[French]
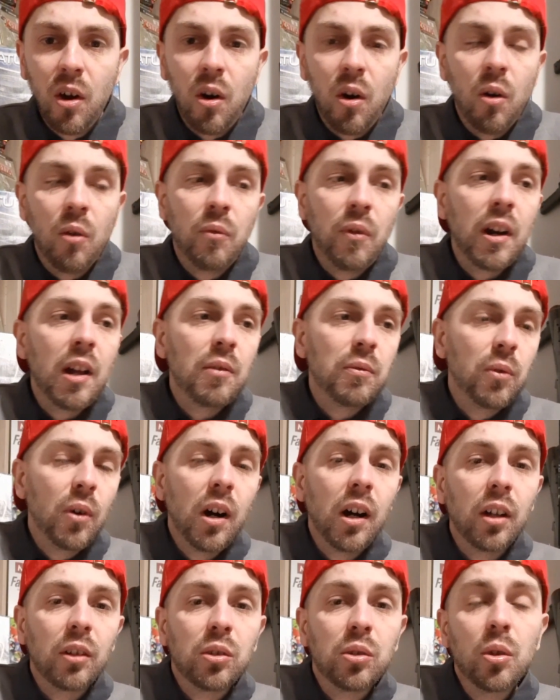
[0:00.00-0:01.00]
on va la
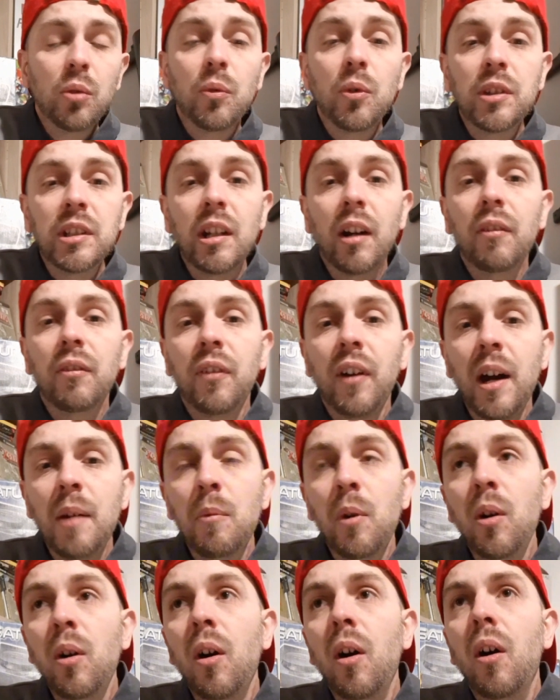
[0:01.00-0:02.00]
voir devenir
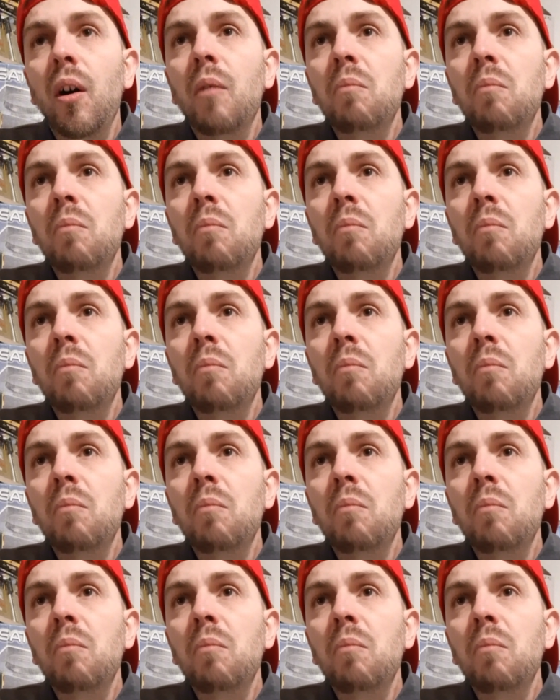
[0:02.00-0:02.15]
vraiment